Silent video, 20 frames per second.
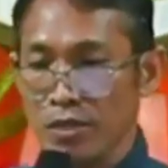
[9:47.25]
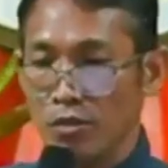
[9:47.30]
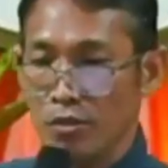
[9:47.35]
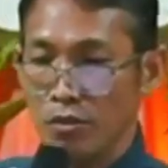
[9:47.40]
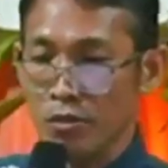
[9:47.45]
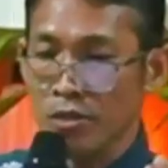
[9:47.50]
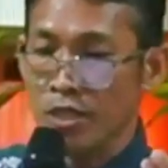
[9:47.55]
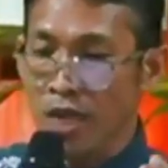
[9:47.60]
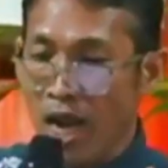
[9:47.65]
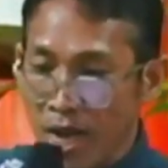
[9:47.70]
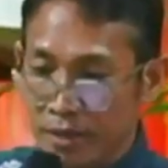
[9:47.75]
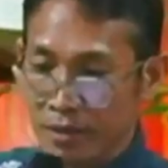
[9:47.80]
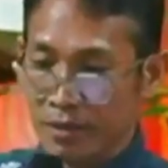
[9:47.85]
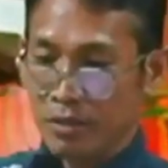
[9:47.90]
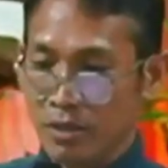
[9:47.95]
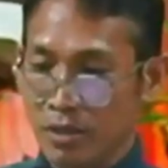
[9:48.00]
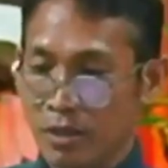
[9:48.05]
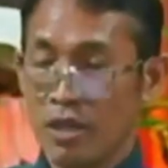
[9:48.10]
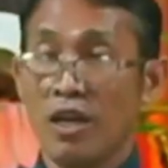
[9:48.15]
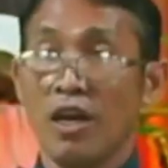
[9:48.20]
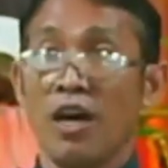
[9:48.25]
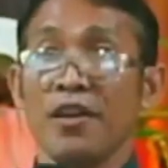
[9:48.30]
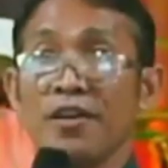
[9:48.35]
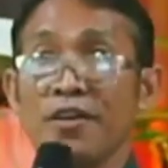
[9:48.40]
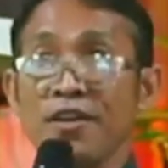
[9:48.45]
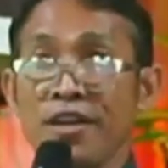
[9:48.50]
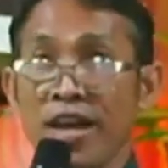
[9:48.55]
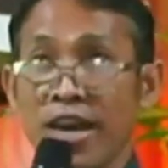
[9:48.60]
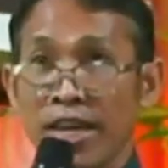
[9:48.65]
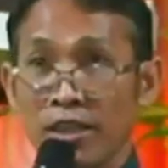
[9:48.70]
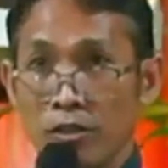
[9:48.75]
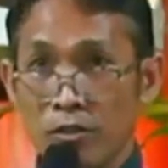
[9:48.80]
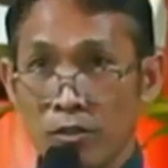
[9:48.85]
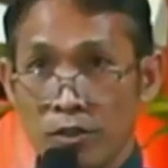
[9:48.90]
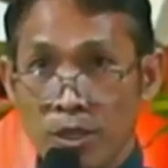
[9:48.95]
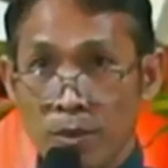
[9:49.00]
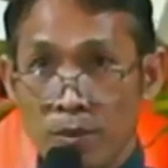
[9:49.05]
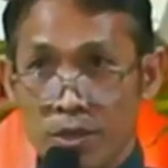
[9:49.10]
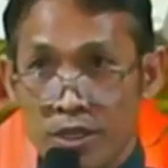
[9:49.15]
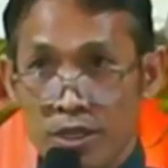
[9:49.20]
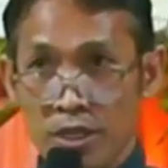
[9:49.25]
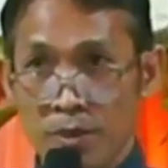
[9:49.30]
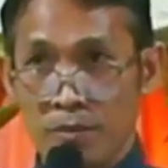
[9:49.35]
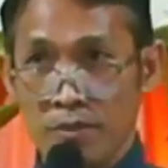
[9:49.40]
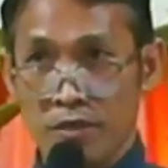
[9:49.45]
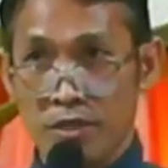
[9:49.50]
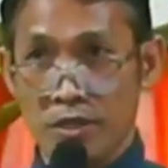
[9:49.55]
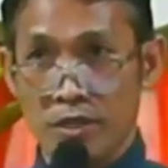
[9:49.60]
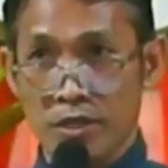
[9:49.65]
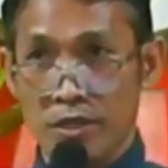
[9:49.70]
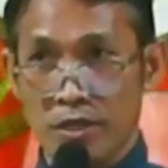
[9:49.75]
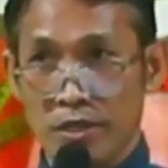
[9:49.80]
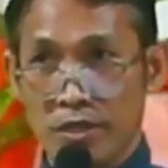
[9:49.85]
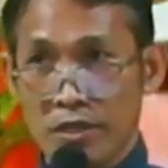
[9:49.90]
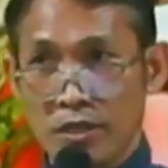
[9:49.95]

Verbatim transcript: on God, not on themselves.